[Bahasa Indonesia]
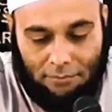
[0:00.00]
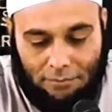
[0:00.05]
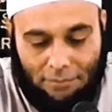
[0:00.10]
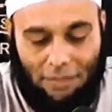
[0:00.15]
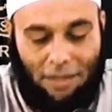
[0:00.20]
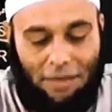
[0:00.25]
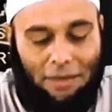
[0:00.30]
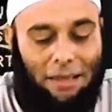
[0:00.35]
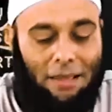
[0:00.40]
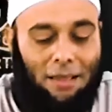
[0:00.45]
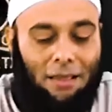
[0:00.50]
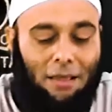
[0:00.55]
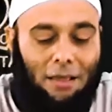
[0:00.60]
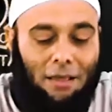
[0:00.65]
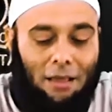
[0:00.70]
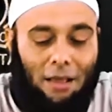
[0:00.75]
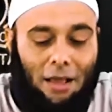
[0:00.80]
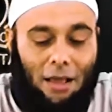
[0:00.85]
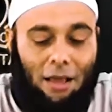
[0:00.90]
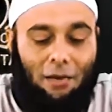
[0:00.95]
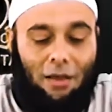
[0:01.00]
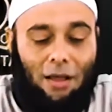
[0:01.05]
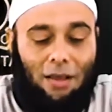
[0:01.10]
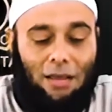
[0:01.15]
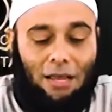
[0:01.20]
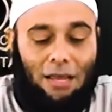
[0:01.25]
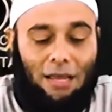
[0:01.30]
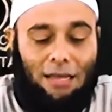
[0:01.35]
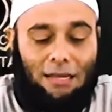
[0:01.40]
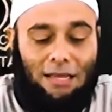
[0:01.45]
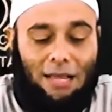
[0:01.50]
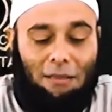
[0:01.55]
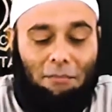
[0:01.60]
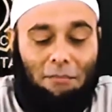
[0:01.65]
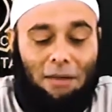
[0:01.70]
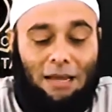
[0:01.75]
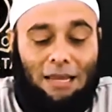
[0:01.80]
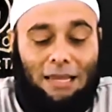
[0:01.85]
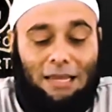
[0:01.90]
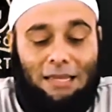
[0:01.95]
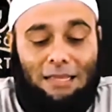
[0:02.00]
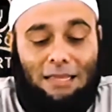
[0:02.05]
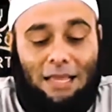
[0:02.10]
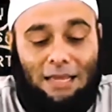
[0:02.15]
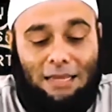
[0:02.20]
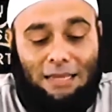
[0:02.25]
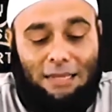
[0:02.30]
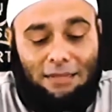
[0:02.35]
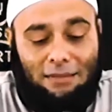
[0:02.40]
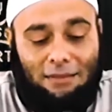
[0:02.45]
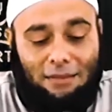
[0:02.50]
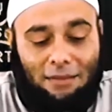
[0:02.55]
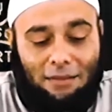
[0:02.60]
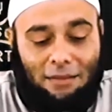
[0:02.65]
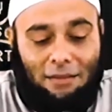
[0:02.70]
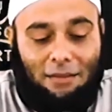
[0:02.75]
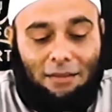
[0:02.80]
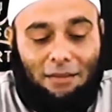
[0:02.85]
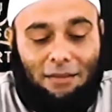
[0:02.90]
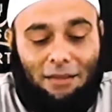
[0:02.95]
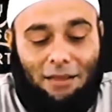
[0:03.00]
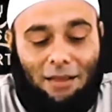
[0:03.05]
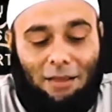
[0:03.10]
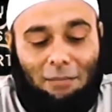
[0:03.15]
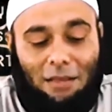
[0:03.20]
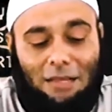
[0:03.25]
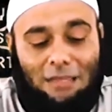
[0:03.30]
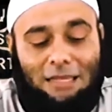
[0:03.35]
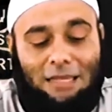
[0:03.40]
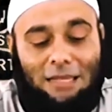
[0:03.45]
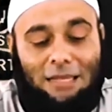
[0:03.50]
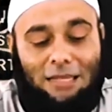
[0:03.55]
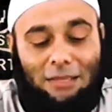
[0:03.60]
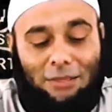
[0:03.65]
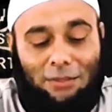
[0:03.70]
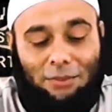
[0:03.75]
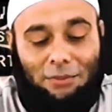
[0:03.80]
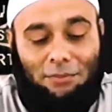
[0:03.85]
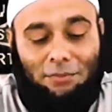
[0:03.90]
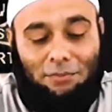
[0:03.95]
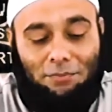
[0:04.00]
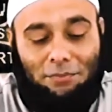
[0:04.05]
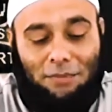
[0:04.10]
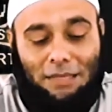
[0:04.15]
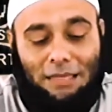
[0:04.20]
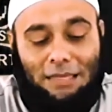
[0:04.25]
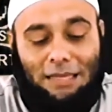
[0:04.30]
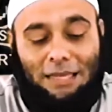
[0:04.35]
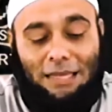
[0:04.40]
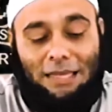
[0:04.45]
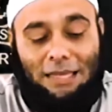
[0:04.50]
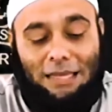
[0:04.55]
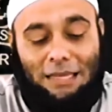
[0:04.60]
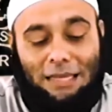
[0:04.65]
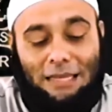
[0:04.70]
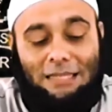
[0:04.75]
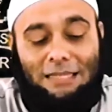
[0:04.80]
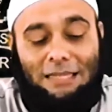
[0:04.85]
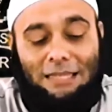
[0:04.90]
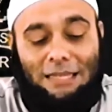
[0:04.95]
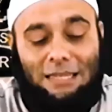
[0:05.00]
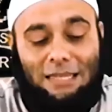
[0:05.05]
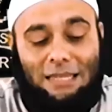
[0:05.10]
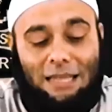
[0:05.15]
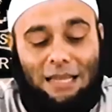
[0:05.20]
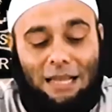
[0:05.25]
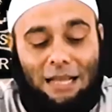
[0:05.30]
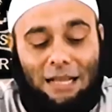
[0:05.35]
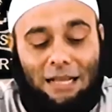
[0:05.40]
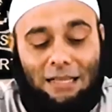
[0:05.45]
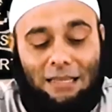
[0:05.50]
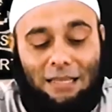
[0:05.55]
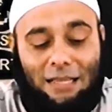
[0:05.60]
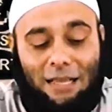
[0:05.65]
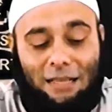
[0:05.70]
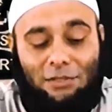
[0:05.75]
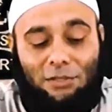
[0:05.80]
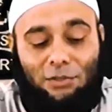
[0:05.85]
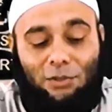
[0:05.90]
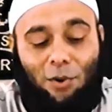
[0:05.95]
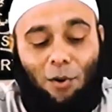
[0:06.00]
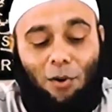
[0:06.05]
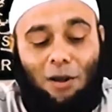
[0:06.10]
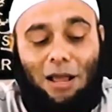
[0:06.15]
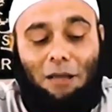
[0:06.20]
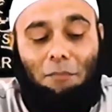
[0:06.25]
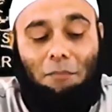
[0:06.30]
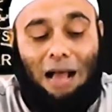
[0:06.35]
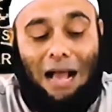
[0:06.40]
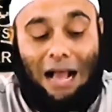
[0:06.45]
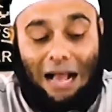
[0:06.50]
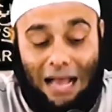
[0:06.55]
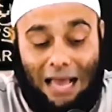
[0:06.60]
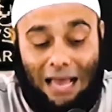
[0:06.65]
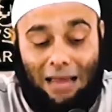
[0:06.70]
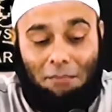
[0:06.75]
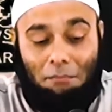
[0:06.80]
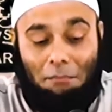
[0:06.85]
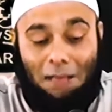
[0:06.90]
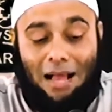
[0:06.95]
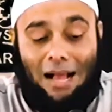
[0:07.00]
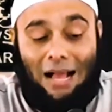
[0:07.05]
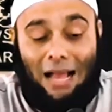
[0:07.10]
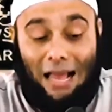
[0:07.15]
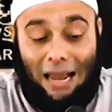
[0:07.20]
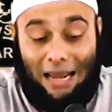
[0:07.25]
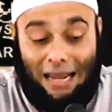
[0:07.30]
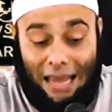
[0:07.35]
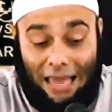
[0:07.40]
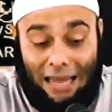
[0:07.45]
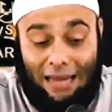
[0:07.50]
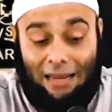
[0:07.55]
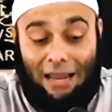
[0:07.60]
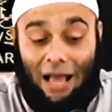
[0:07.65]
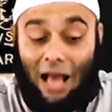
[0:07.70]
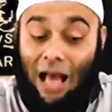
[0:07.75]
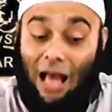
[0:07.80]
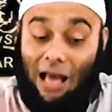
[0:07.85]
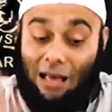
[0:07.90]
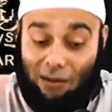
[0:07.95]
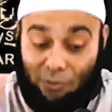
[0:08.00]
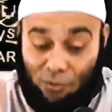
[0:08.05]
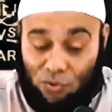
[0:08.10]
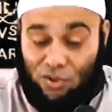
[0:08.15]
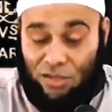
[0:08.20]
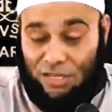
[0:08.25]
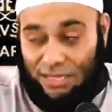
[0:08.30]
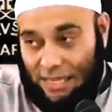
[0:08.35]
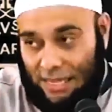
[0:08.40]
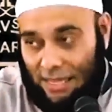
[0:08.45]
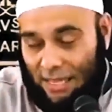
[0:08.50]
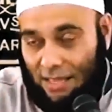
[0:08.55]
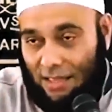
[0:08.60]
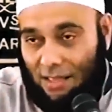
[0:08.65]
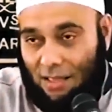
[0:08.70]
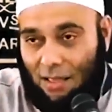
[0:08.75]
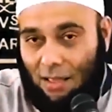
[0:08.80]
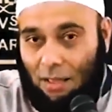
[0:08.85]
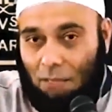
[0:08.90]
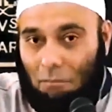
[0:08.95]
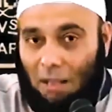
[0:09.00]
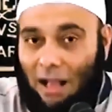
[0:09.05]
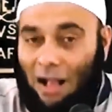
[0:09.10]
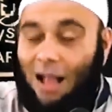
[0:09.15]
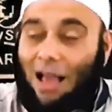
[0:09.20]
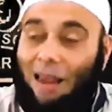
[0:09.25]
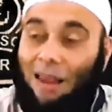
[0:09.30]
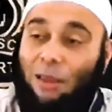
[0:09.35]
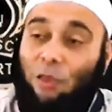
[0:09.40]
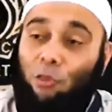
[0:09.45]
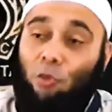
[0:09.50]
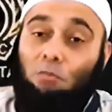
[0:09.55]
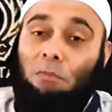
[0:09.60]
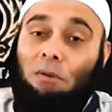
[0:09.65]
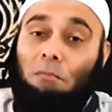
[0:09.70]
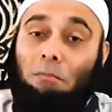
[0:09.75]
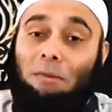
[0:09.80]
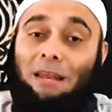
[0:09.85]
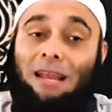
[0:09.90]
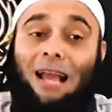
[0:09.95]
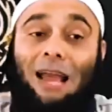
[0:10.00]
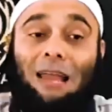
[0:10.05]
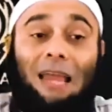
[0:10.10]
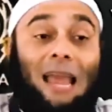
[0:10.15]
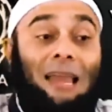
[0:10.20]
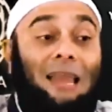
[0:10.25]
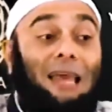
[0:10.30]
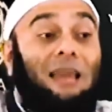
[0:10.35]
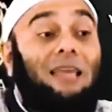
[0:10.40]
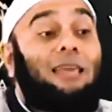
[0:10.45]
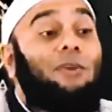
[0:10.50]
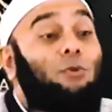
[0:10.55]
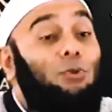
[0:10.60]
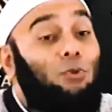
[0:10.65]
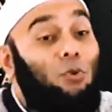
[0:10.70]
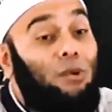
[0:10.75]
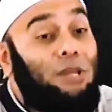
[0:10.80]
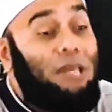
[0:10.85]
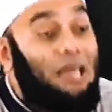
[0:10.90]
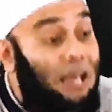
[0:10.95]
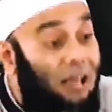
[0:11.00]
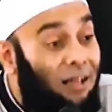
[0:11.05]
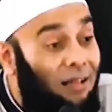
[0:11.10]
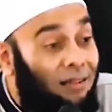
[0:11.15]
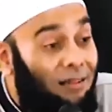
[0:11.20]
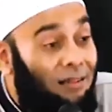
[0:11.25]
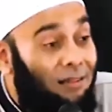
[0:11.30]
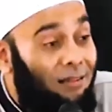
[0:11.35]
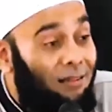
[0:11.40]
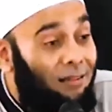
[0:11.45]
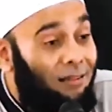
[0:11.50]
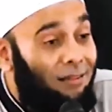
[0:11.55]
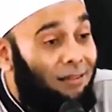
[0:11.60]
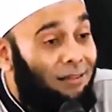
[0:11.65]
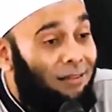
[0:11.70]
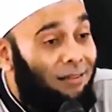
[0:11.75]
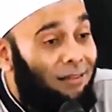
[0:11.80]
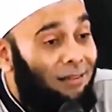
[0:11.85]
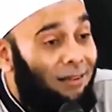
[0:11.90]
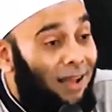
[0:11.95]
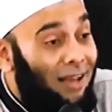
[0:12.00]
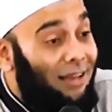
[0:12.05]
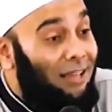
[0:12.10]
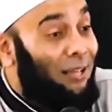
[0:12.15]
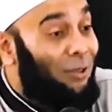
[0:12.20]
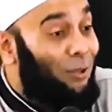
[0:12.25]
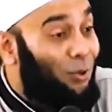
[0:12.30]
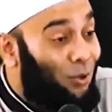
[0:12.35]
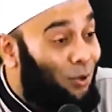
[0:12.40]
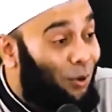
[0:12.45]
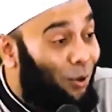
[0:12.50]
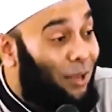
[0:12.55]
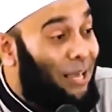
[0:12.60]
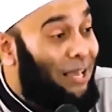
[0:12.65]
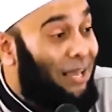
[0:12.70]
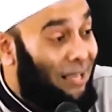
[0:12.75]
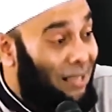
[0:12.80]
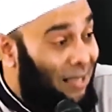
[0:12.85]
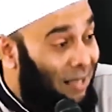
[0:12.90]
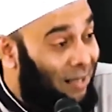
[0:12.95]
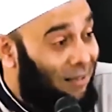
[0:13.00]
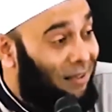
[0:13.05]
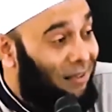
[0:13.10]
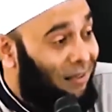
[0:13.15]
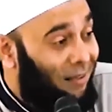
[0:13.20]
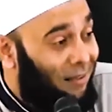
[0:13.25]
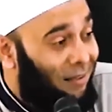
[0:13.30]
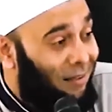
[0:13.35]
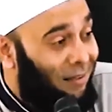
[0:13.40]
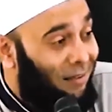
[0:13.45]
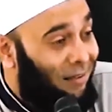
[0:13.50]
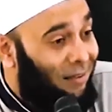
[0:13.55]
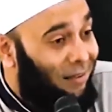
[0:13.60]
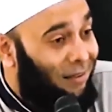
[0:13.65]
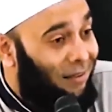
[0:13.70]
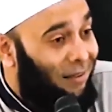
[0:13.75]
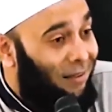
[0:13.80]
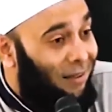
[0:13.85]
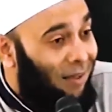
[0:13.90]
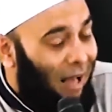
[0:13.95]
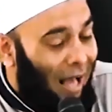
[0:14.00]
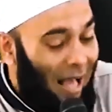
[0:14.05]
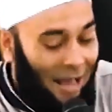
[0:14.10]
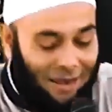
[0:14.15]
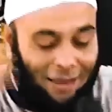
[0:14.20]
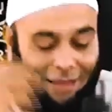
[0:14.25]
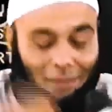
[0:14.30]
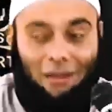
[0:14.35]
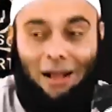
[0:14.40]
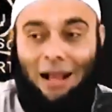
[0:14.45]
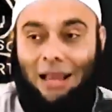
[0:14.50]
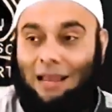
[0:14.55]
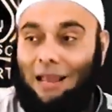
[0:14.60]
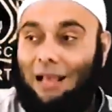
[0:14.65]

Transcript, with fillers: Nah, dia. Kalau Anda lihat gambar ini tadi, kan masih ingat tuh. Ini di sini ketika seseorang makan makanan harusnya makanan itu memberikan energi untuk dia. Kan gitu logikanya. Anda makan